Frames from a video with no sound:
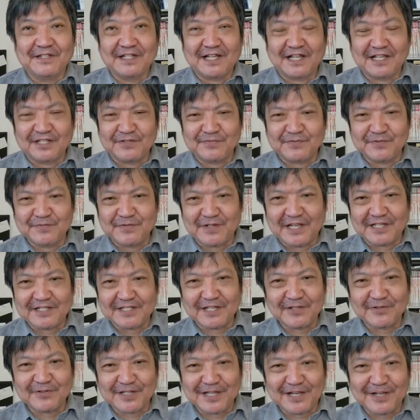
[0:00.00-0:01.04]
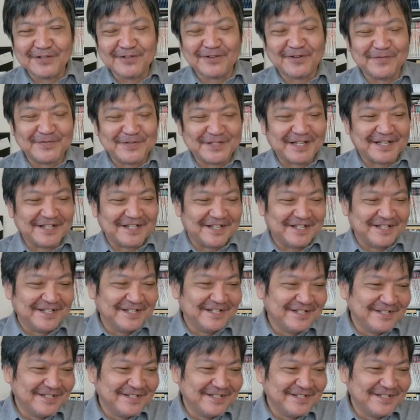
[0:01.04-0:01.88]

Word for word: んな自分もやってんのじゃんみたいな